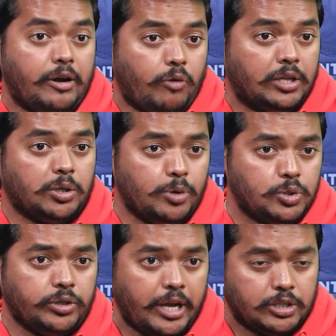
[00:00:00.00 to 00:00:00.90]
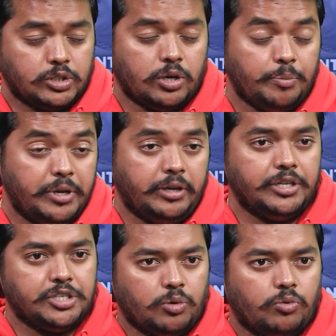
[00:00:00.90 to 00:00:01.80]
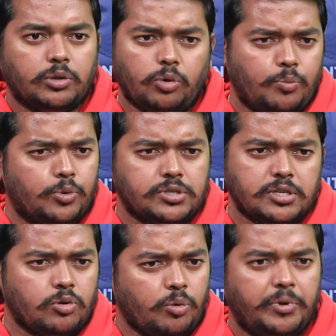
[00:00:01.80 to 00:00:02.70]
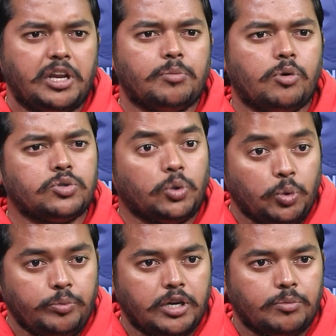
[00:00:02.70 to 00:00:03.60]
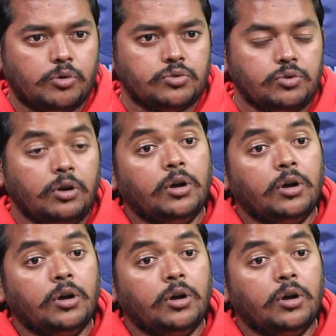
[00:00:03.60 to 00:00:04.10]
వాళ్ళతో పోల్చుకుంటే యాక్చువల్గా మీకు రీచ్ ఎక్కువ ఉంటుంది ఒక పోస్ట్ వేస్తే ఒక మిలియన్ పోవచ్చు టూ మిలియన్ పోవచ్చు